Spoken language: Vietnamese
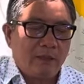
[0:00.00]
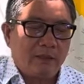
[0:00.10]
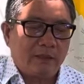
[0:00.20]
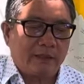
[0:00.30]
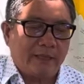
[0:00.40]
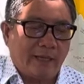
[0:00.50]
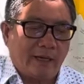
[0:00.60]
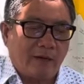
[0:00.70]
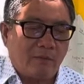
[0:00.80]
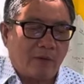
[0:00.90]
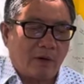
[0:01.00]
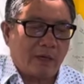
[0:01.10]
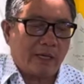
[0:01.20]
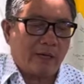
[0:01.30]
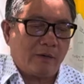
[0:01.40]
lít gạo bó
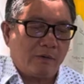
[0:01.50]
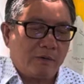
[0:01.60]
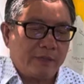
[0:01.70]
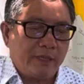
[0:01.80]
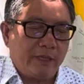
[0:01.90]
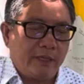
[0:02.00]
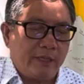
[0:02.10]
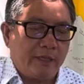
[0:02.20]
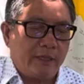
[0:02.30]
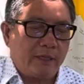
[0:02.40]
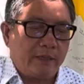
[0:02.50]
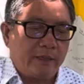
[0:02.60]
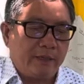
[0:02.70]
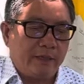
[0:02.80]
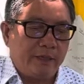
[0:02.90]
rau về
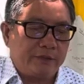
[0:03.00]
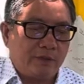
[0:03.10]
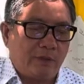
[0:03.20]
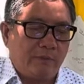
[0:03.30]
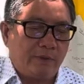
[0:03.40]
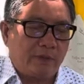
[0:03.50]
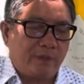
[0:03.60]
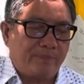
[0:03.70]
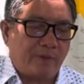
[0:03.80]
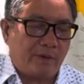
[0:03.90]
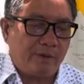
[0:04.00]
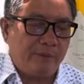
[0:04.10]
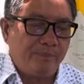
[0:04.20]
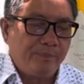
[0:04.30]
về cho buổi cơm tối.